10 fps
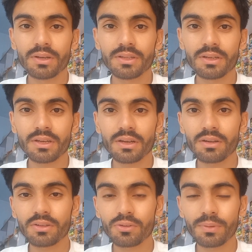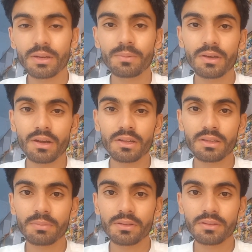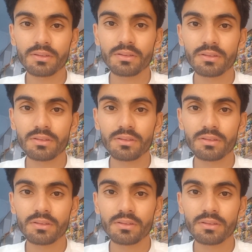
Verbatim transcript: बात नहीं अगर करना होता तो पहले भी कर लेते बस